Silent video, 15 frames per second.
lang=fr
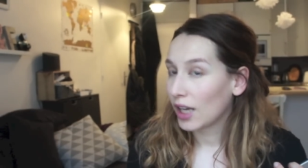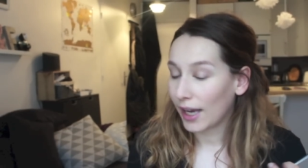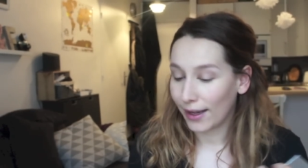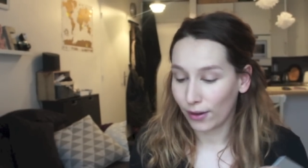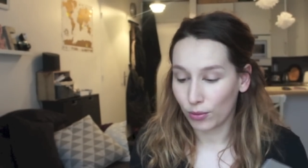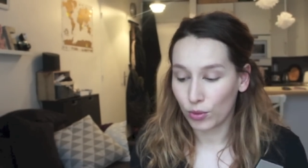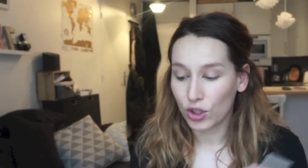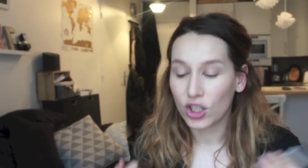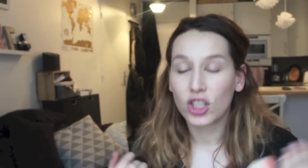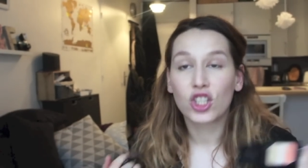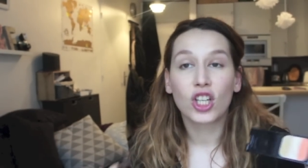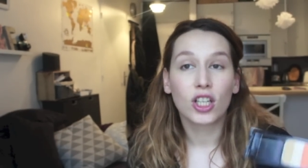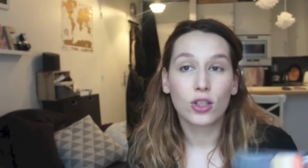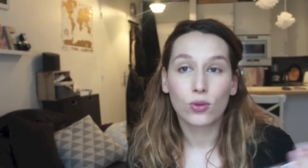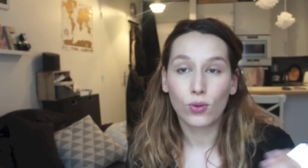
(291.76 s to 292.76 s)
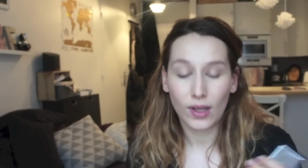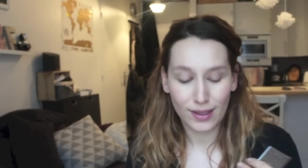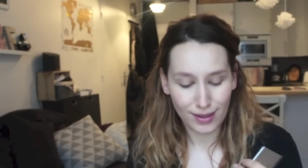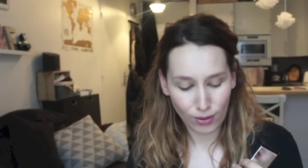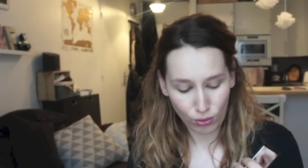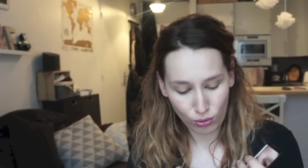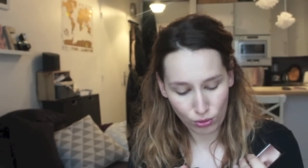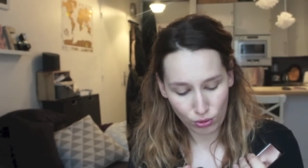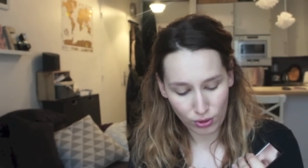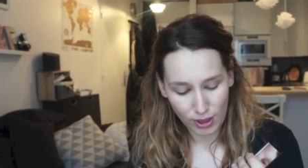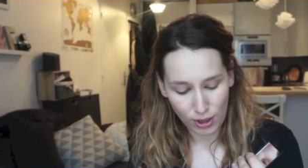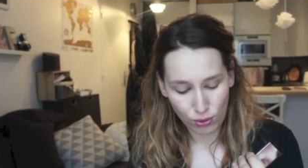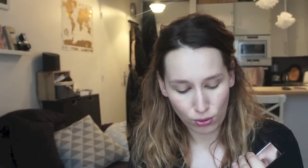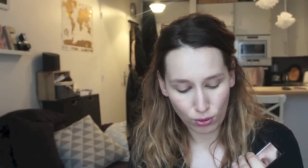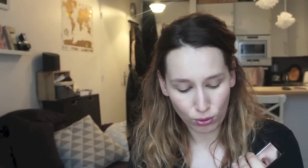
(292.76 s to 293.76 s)
Alors moi j'ai déjà les joues assez rouges de
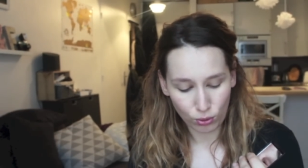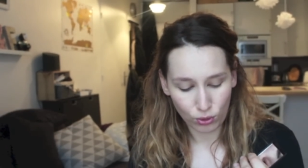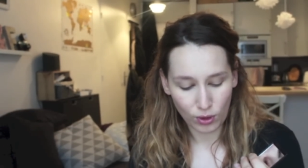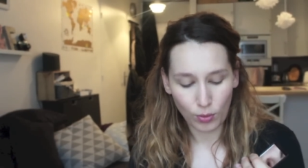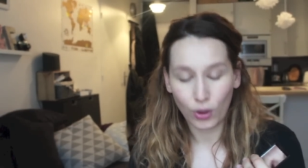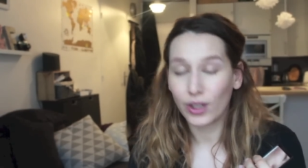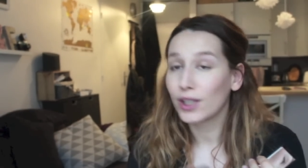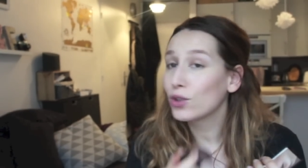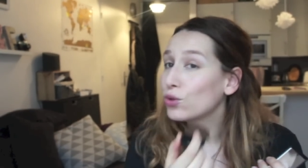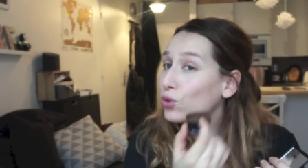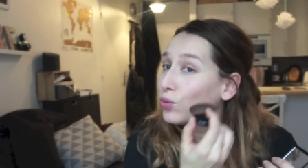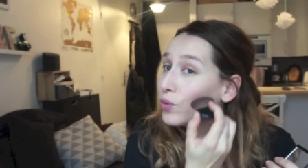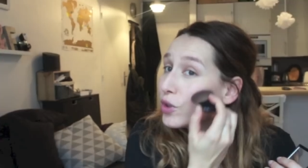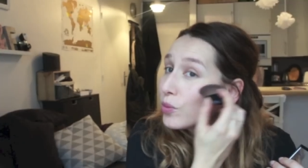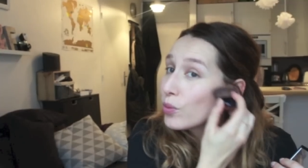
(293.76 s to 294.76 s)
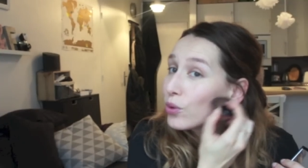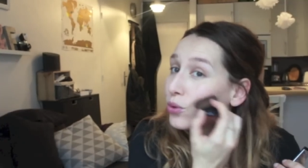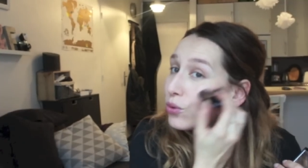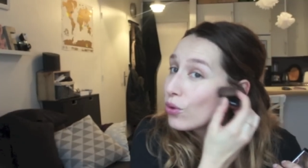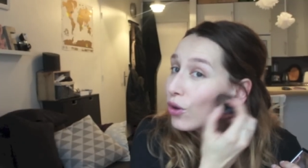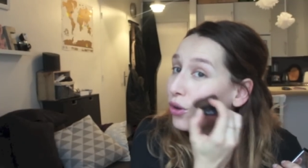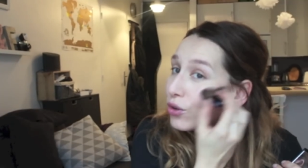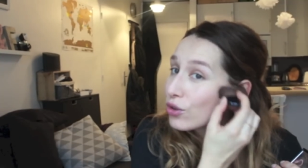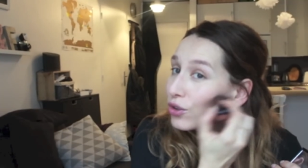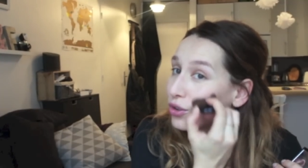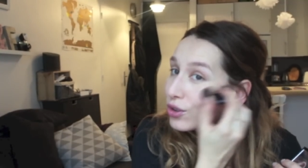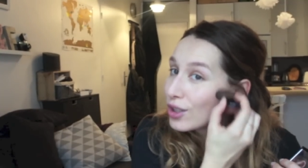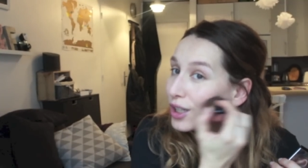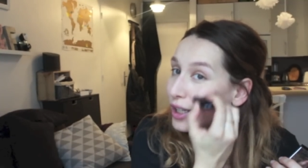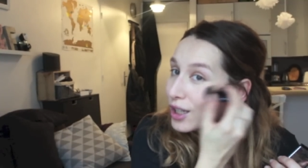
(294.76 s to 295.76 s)
nature donc je vais prendre un tout petit peu du
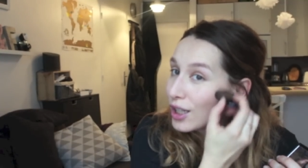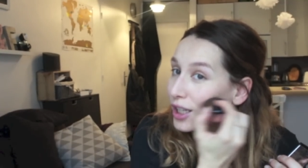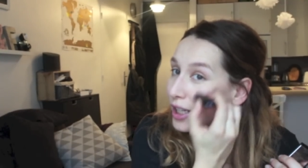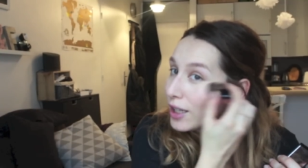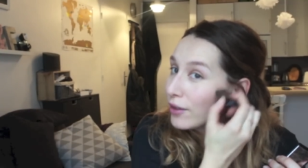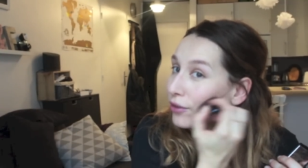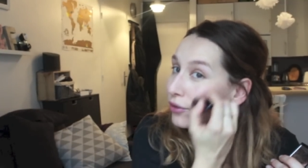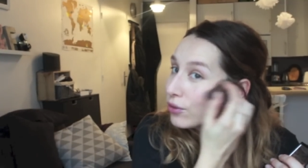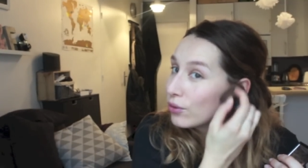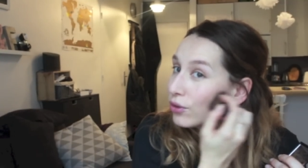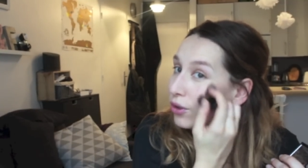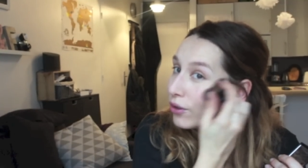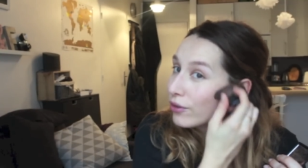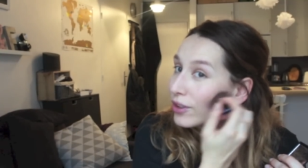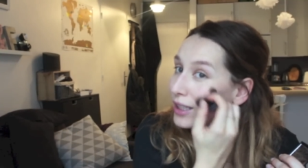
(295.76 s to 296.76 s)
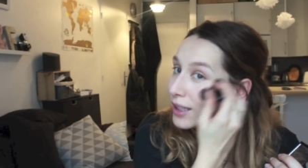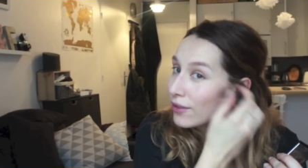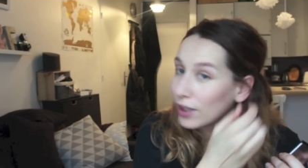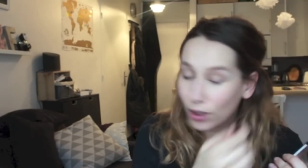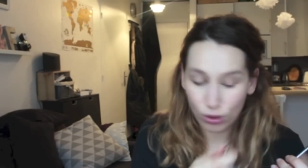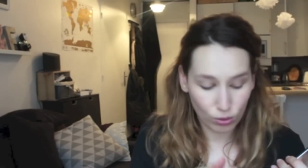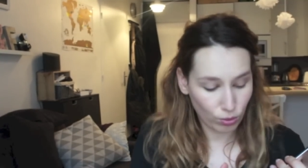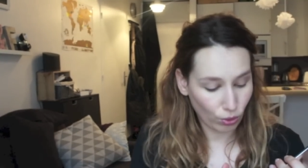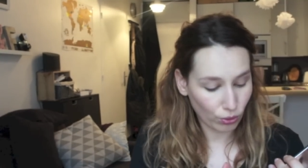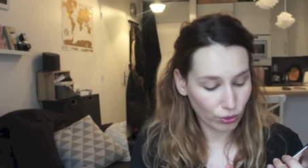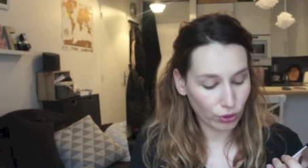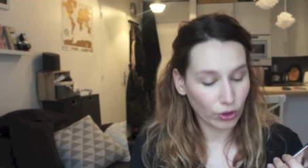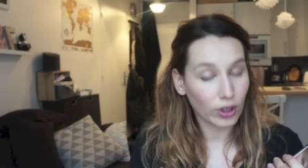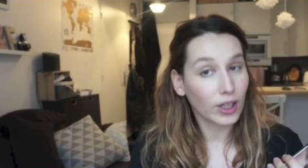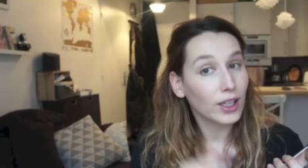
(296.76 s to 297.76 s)
orange et fondre en fait avec le
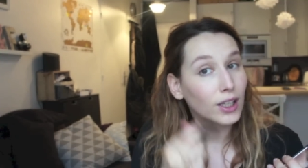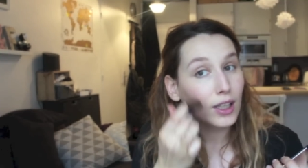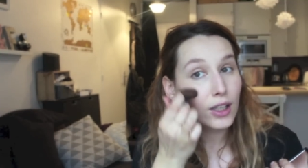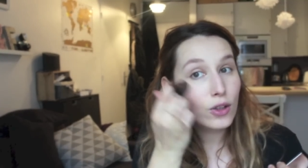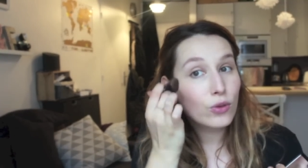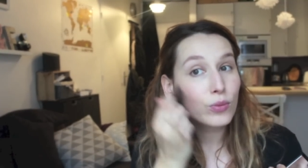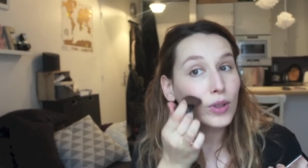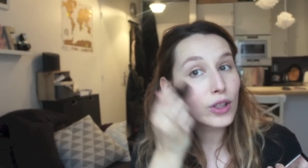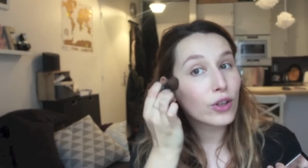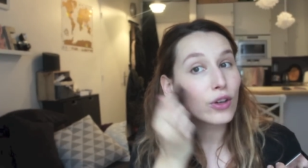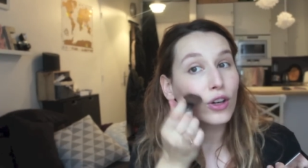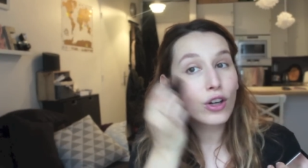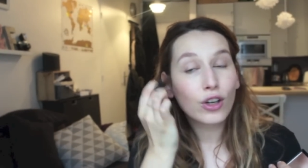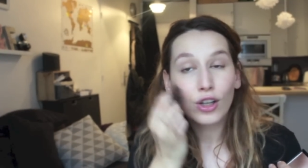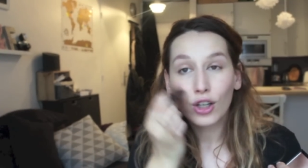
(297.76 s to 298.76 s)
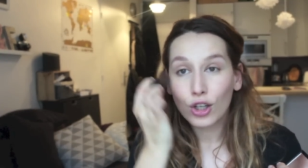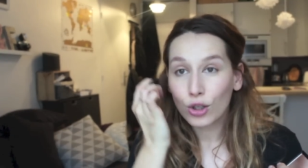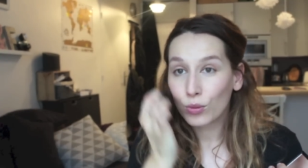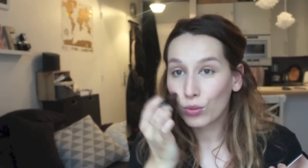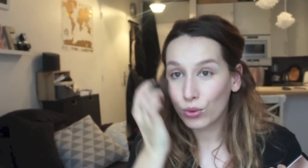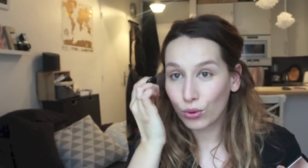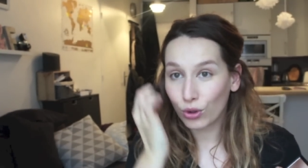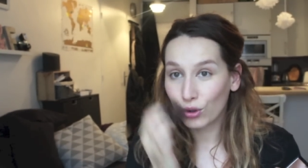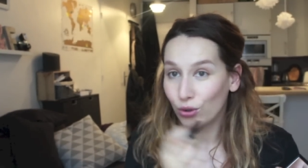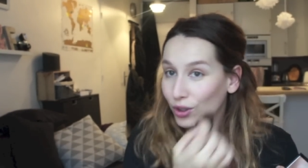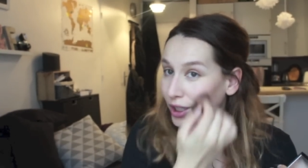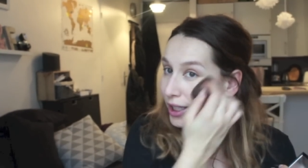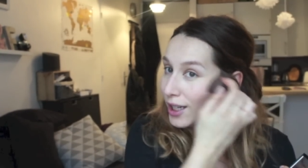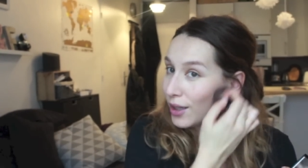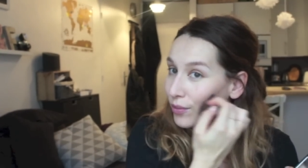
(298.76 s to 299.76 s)
bronzer et l'illumineur pour
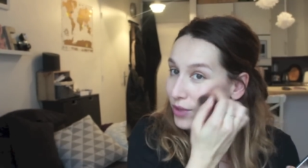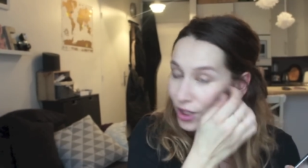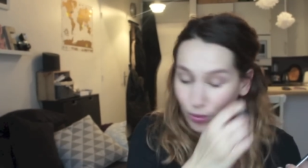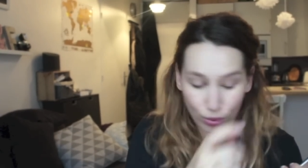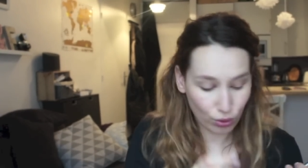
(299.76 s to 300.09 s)
donner un petit